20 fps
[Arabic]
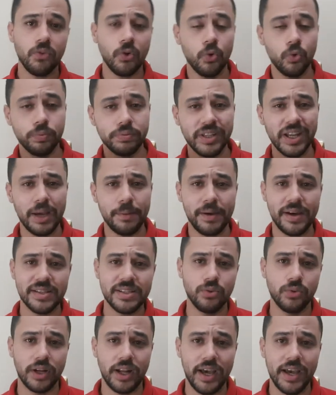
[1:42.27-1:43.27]
وبتلعب
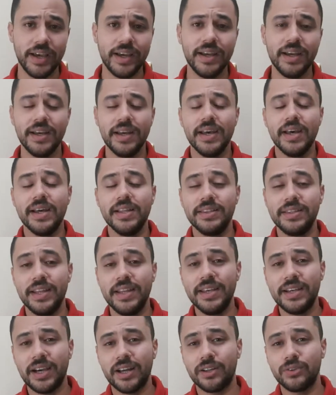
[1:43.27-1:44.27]
حديد ولا حاجه
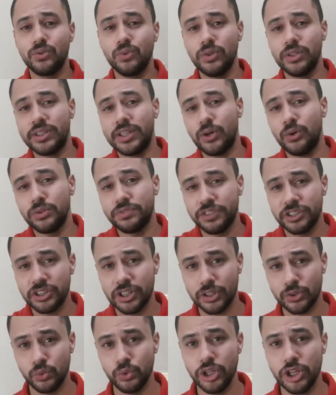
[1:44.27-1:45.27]
تلاقيك على طول تاخد
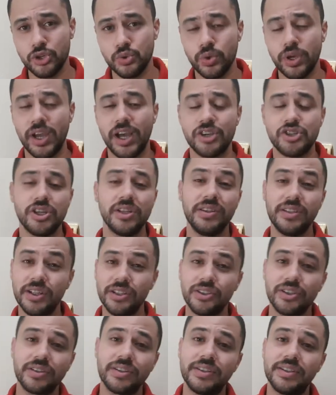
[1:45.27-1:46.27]
فتره طويله شويه عشان
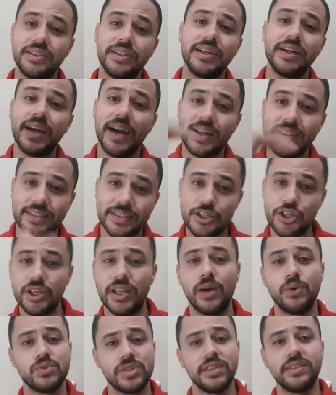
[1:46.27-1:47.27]
تقدر ترجع تشيل
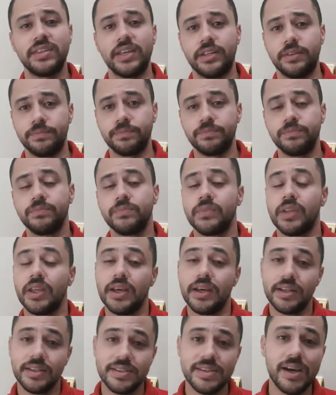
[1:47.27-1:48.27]
اوزان تاني
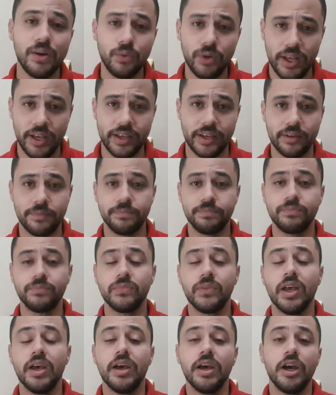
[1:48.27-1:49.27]
دي اول حاجه
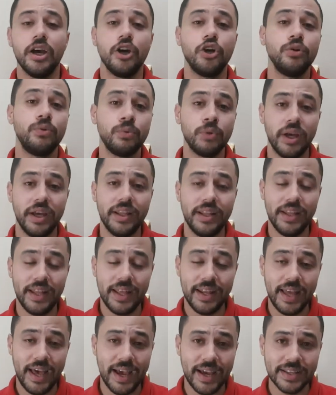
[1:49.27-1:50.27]

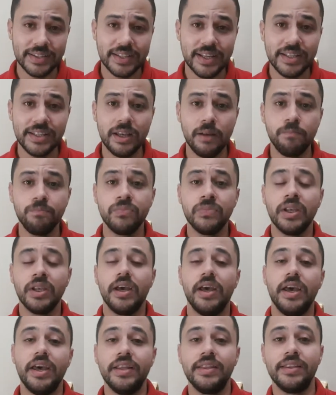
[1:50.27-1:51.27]
الحاجه الثانيه
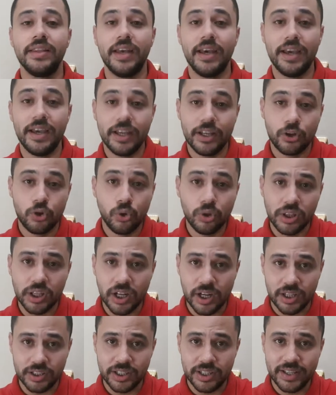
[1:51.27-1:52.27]
ان الكتله
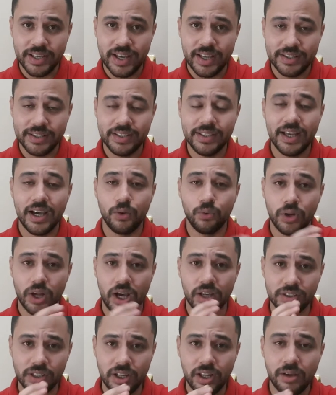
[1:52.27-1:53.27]
العضليه عندنا او
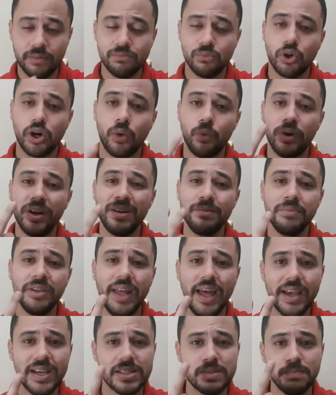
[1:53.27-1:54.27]
العضله مكونه من
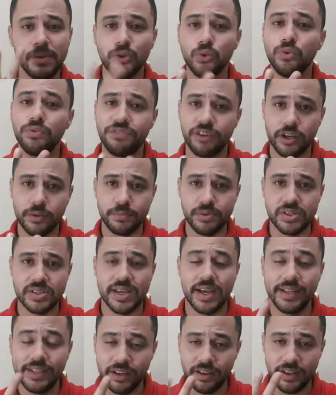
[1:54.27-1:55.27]
حاجه اسمها تو فايبرز
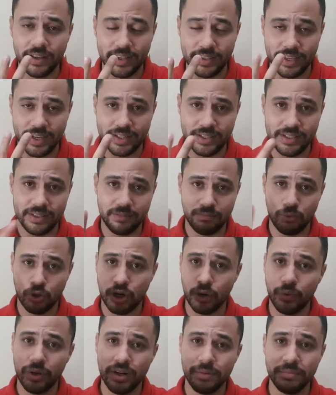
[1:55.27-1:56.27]
يعني
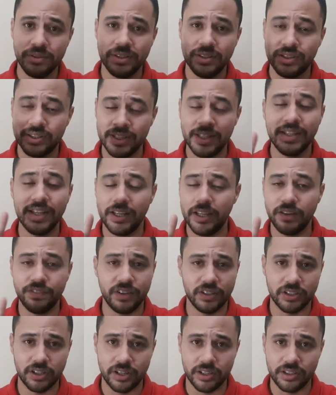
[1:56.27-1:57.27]
مكونه من اثنين الياف
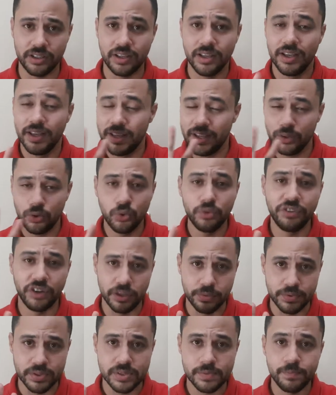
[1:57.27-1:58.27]
عضليه تو
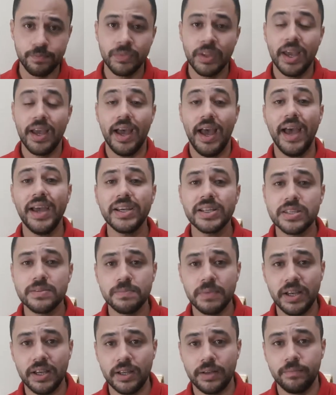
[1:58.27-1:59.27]
فايبرز حاجه
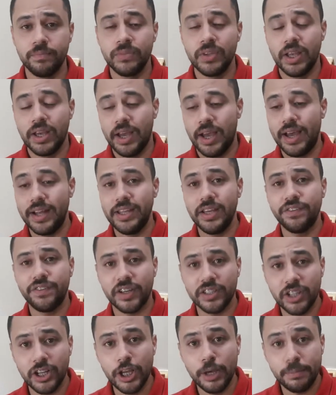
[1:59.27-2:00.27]
اسمها الياف
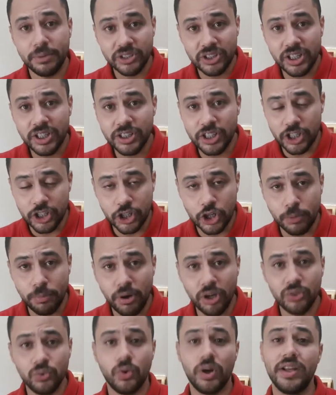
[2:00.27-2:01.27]
عضليه بطيئه
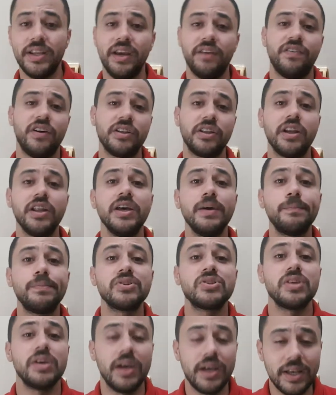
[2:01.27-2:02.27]
الانقباض والياف عضليه
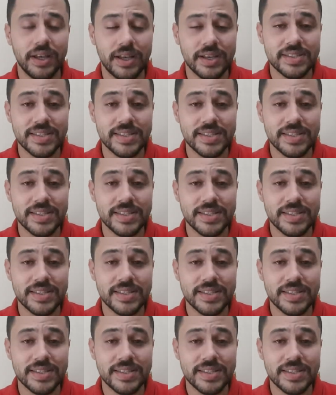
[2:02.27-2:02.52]
بس... آه